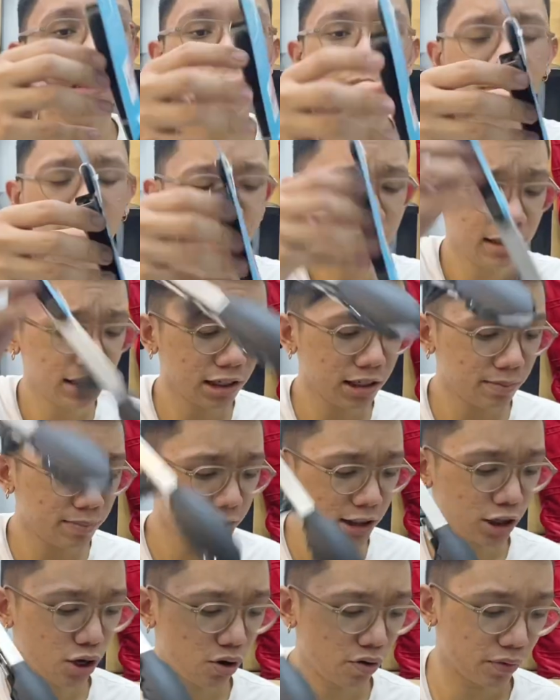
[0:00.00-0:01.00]
Maganda naman
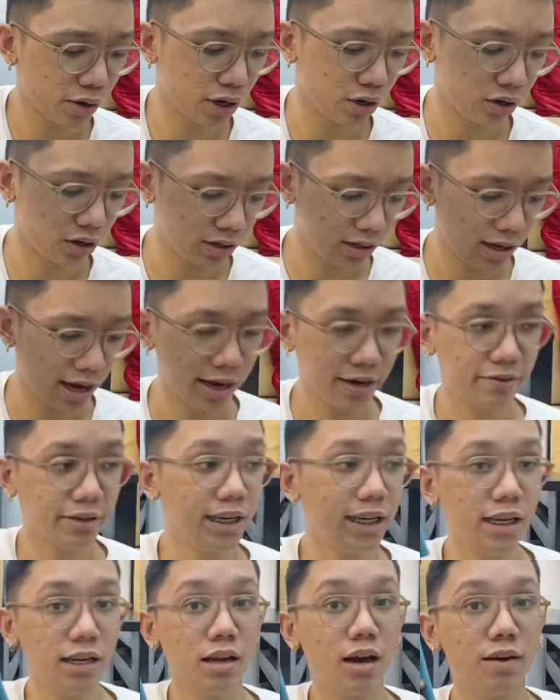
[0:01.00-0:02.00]
siya overall. I
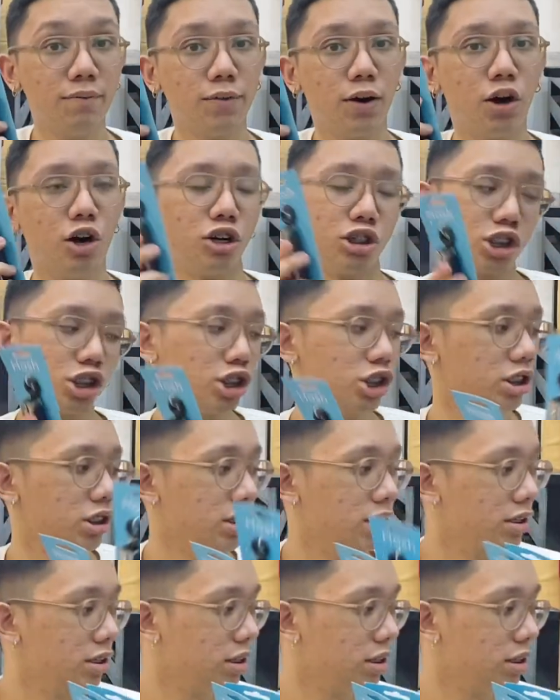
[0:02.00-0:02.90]
really love Hosh.